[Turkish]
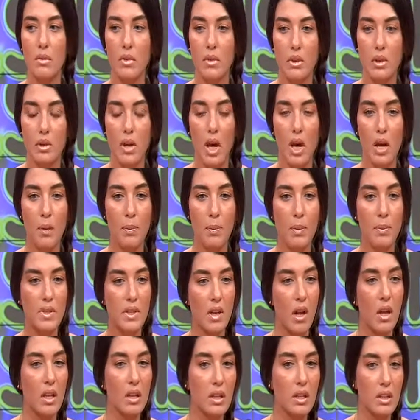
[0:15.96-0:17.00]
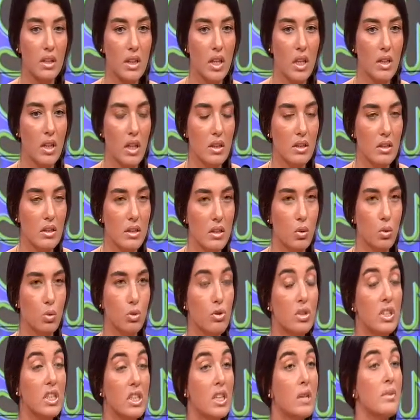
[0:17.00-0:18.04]
biz e, hepimiz Allah'ın yarattığı
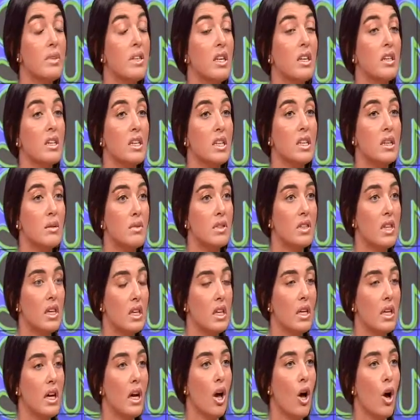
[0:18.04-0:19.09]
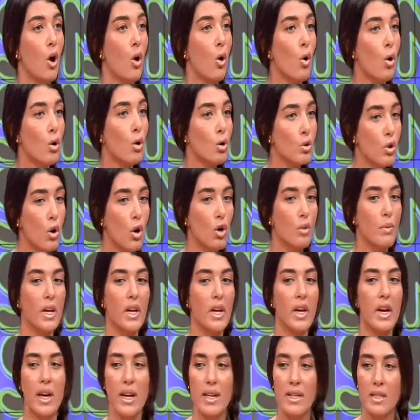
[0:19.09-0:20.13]
kuluz. Kimsenin kimseyi hor
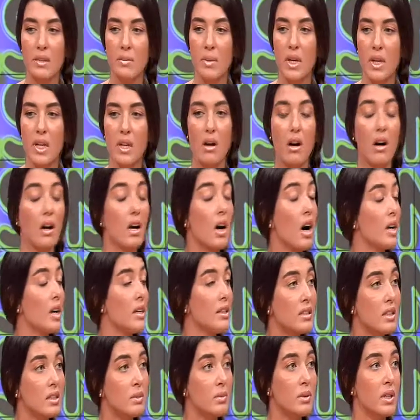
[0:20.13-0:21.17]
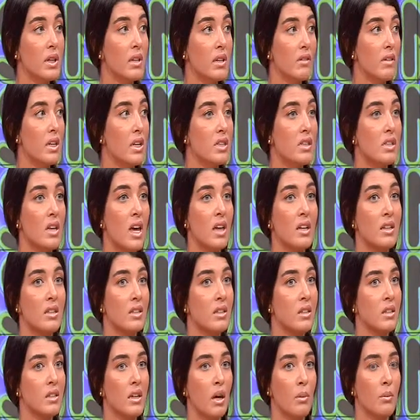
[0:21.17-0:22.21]
görmeye, ezmeye, hakaret etmeye veya Aynen.
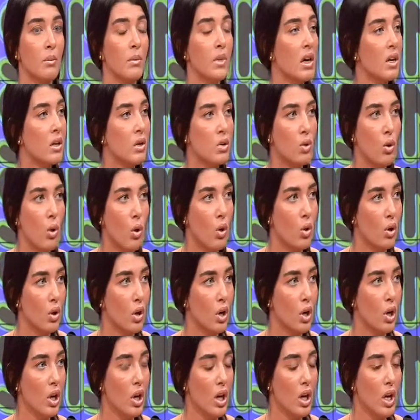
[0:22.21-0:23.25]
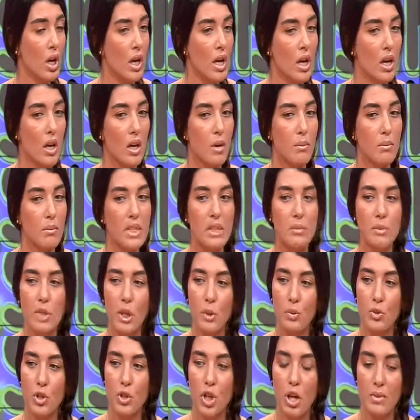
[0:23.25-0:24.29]
saygısızlık yapmaya hakkı yok. Aynen. Bizim
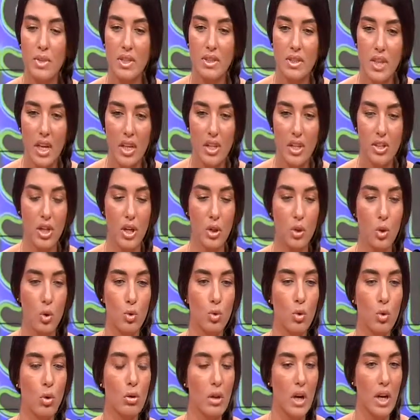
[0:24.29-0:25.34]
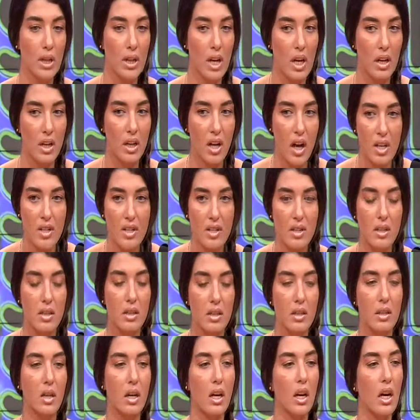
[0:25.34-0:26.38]
yapacağımız tek şey kötü olaylar
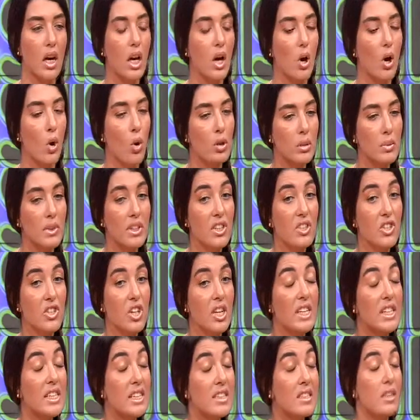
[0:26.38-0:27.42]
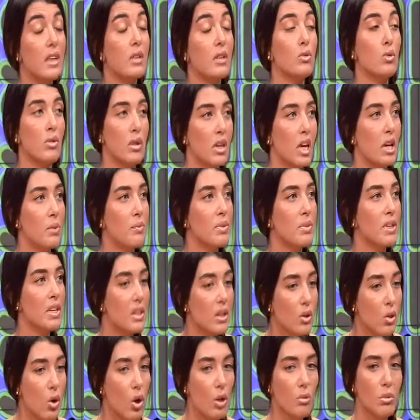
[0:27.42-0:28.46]
karşısında olabildiğince insan olarak
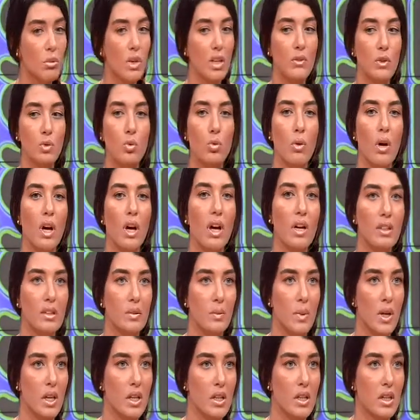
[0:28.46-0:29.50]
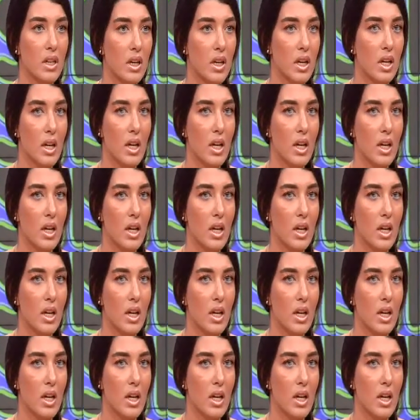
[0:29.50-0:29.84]
birlik olmak ve dua etmek.